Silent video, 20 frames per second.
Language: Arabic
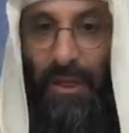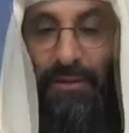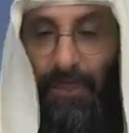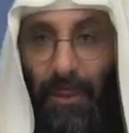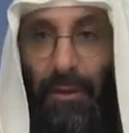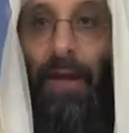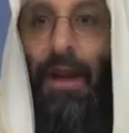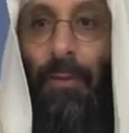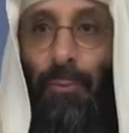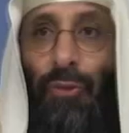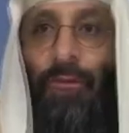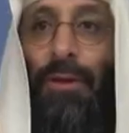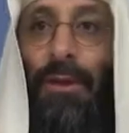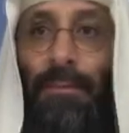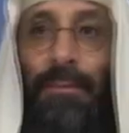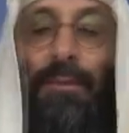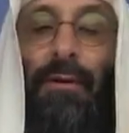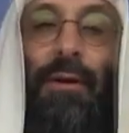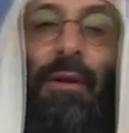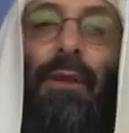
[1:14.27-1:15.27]
طيب،
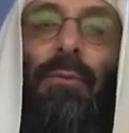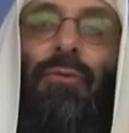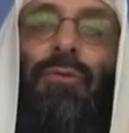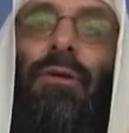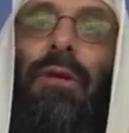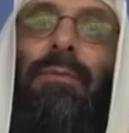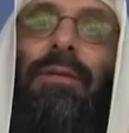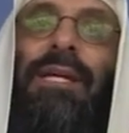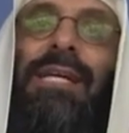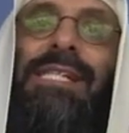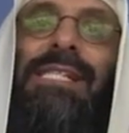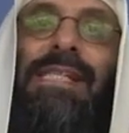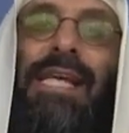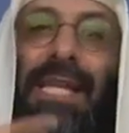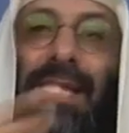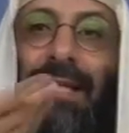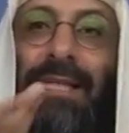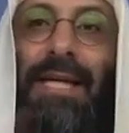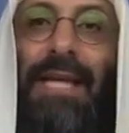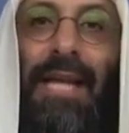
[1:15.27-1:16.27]
لابد لابد من
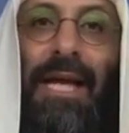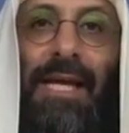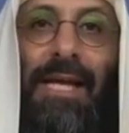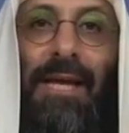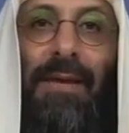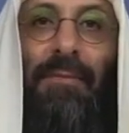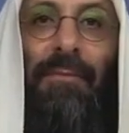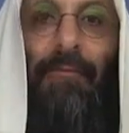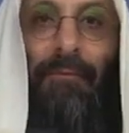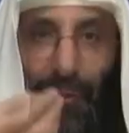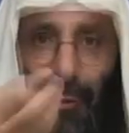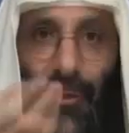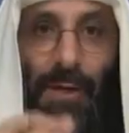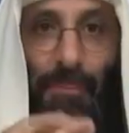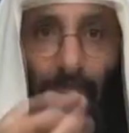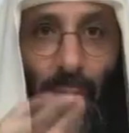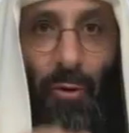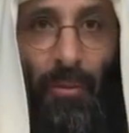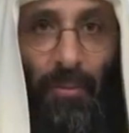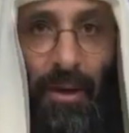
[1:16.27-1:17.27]
السند إليهم
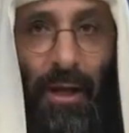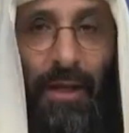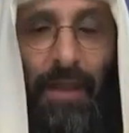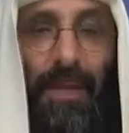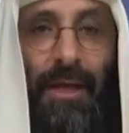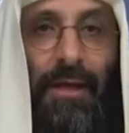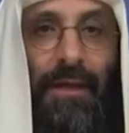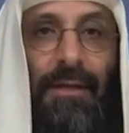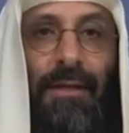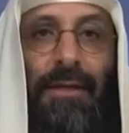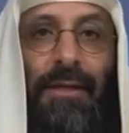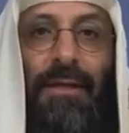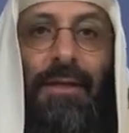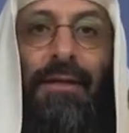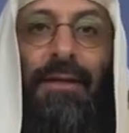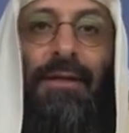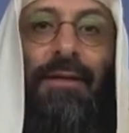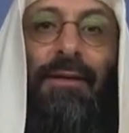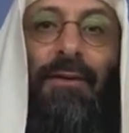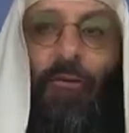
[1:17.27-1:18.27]
فسموهم لنا
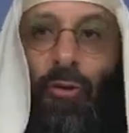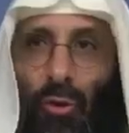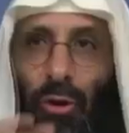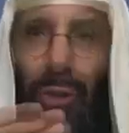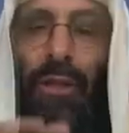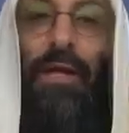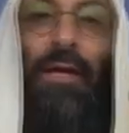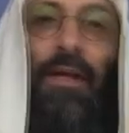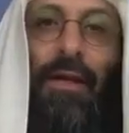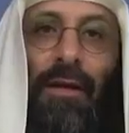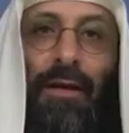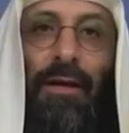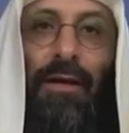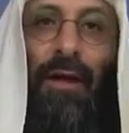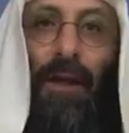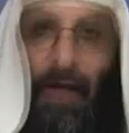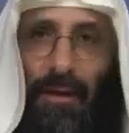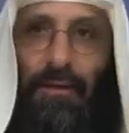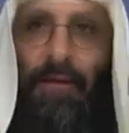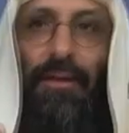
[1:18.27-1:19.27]
قل لي
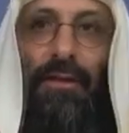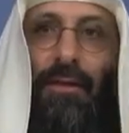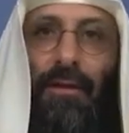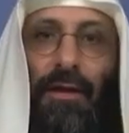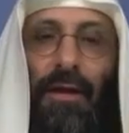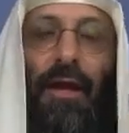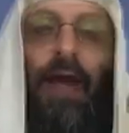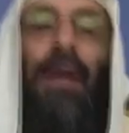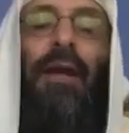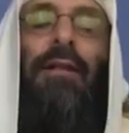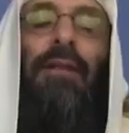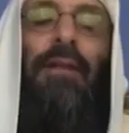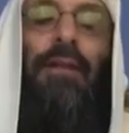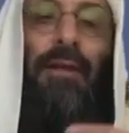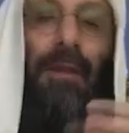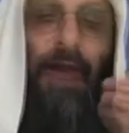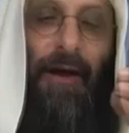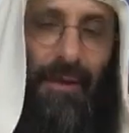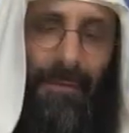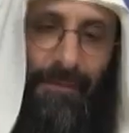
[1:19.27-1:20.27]
هات هات
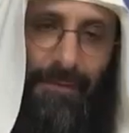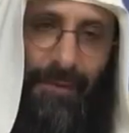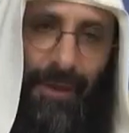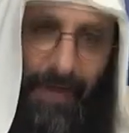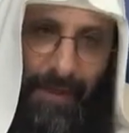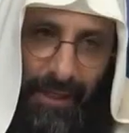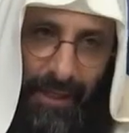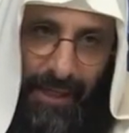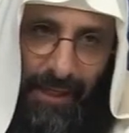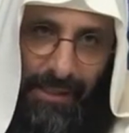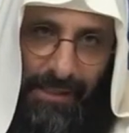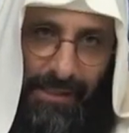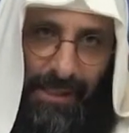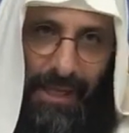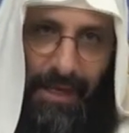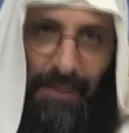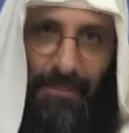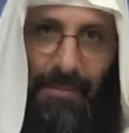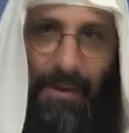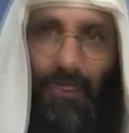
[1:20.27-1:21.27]
لي حرفك إلى
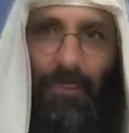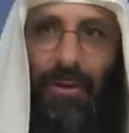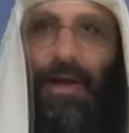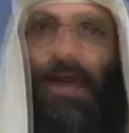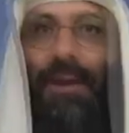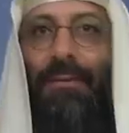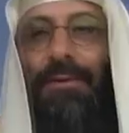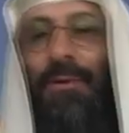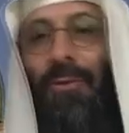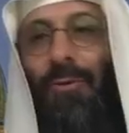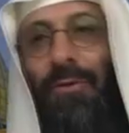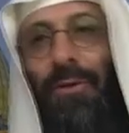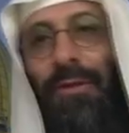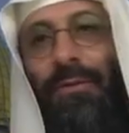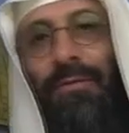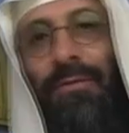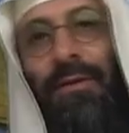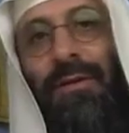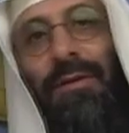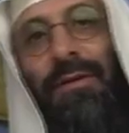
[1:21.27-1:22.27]
سالم مولى أبي
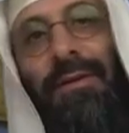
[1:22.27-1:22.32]
حذيفة